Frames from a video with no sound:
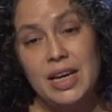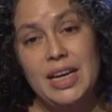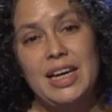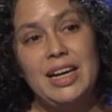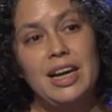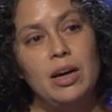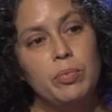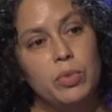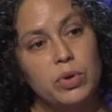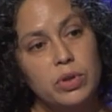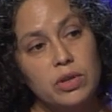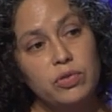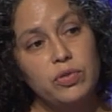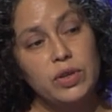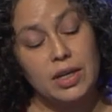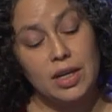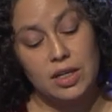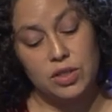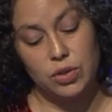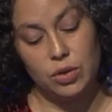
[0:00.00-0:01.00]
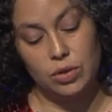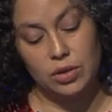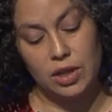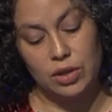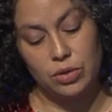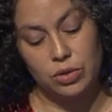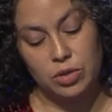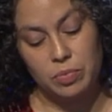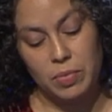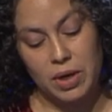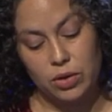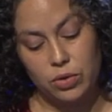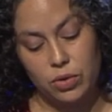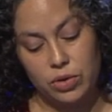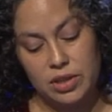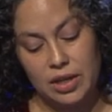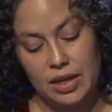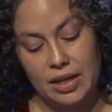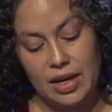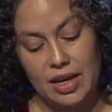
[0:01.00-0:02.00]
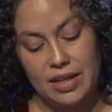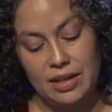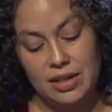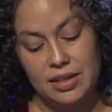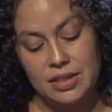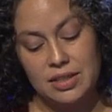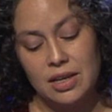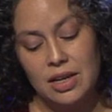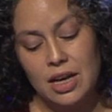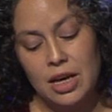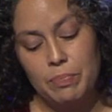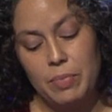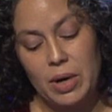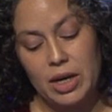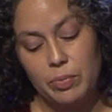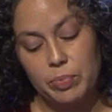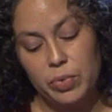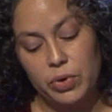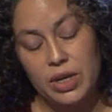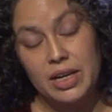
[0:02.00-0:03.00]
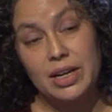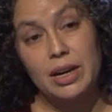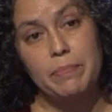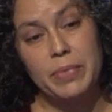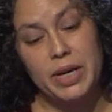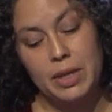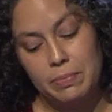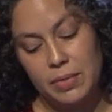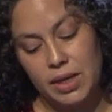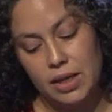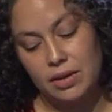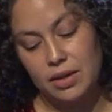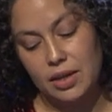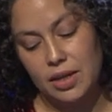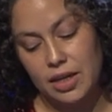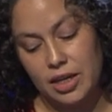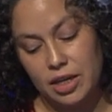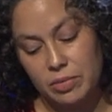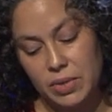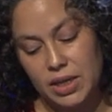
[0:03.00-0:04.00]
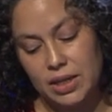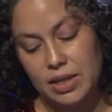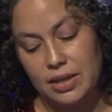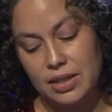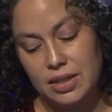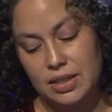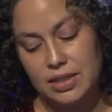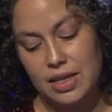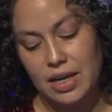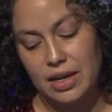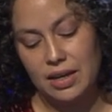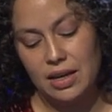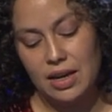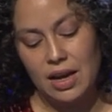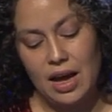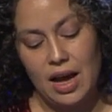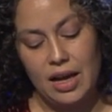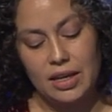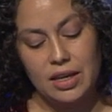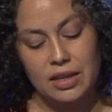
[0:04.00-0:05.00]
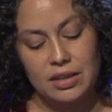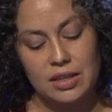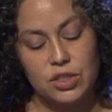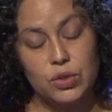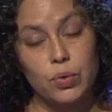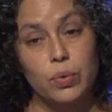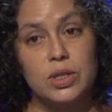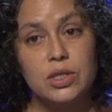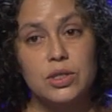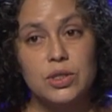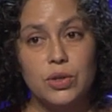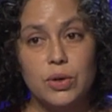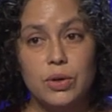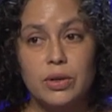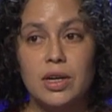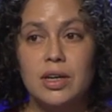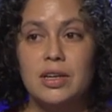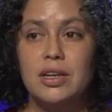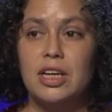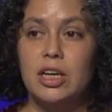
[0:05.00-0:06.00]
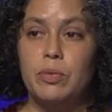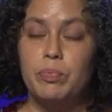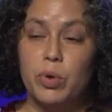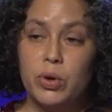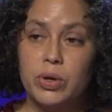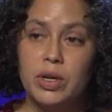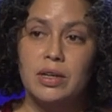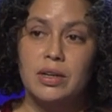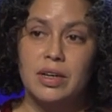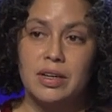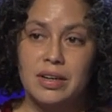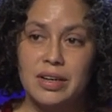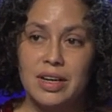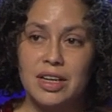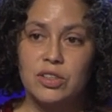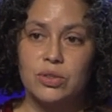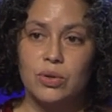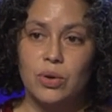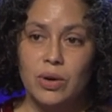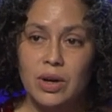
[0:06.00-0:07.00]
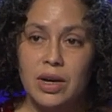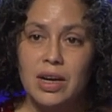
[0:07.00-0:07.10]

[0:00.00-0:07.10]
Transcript: y la modificación de los marcos legales para poder reprimir y criminalizar a quienes cuestionan y ponen en riesgo